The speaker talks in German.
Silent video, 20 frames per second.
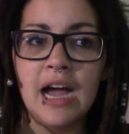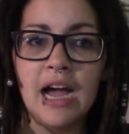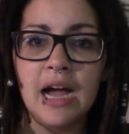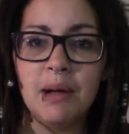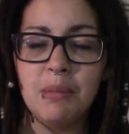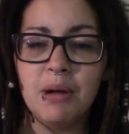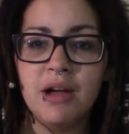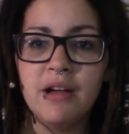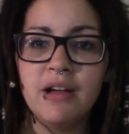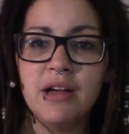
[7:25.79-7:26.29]

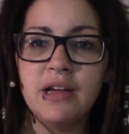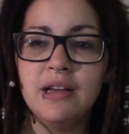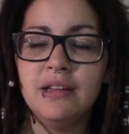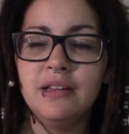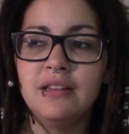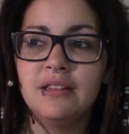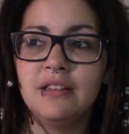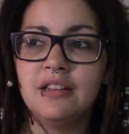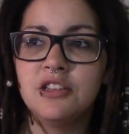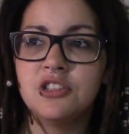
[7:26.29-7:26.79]

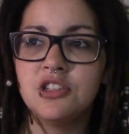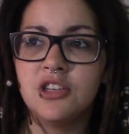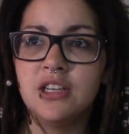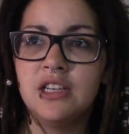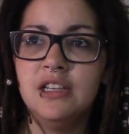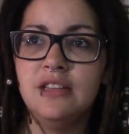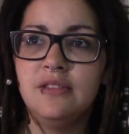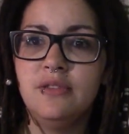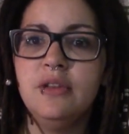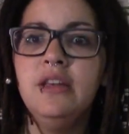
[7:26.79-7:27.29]
Aber die
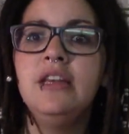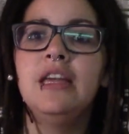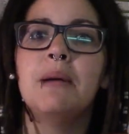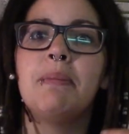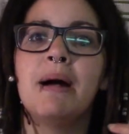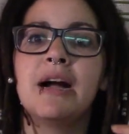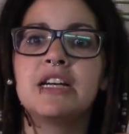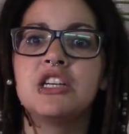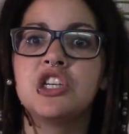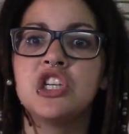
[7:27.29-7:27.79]
Jockeys wiegen
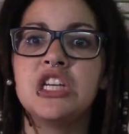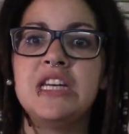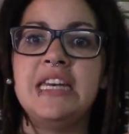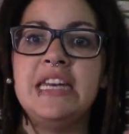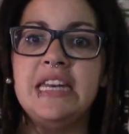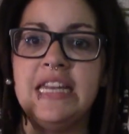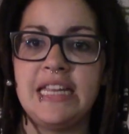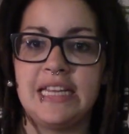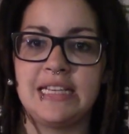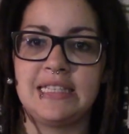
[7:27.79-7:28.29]
ja praktisch
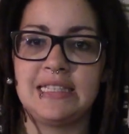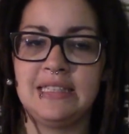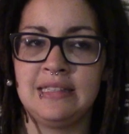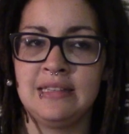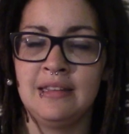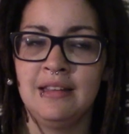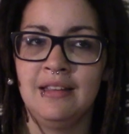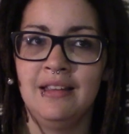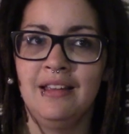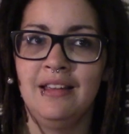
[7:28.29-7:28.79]

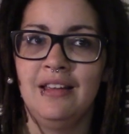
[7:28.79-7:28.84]
nichts.